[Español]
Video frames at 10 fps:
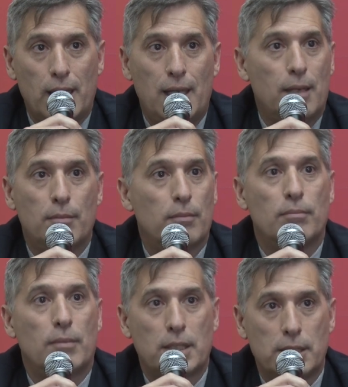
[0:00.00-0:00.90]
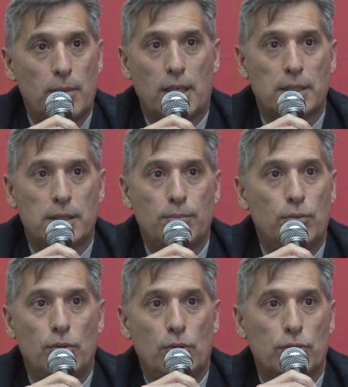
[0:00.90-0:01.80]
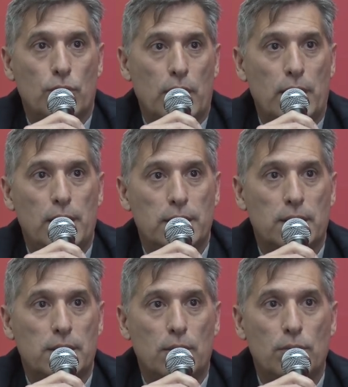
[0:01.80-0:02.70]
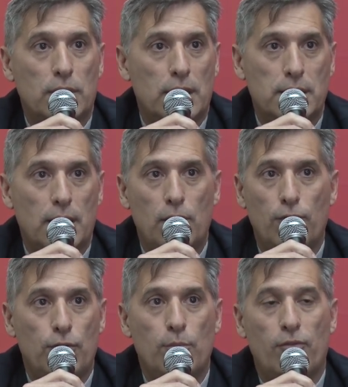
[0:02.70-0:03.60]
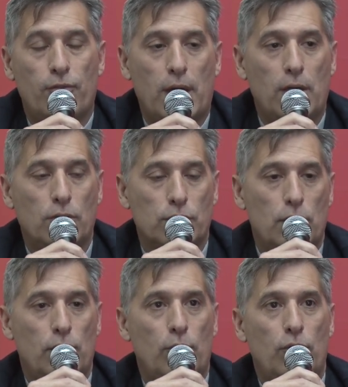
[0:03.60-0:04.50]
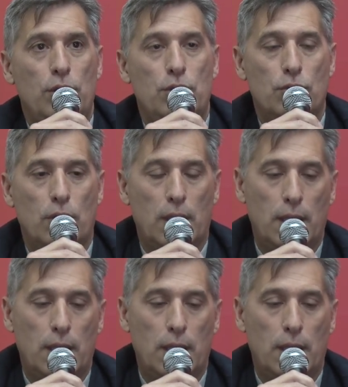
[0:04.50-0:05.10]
es la máxima que se pudo otorgar en esas circunstancias, lo fuimos francos, se lo hemos dicho